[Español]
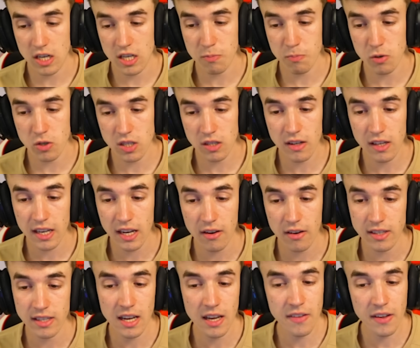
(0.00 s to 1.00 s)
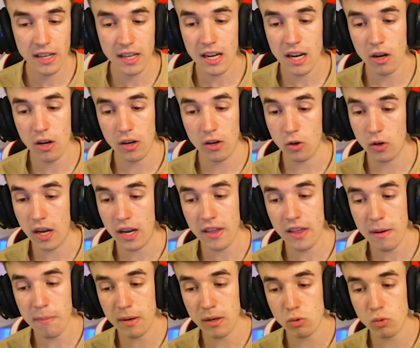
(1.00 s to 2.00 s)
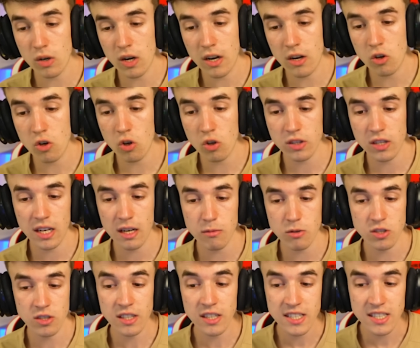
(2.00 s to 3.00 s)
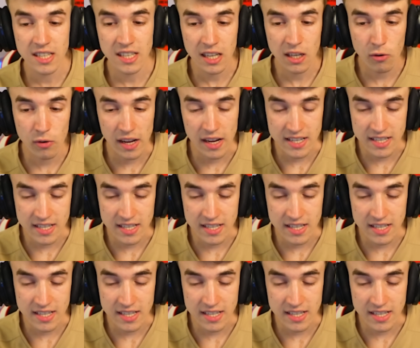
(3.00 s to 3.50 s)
es posible que ya de aquí lo, que queda de apertura No tengamos ni siquiera una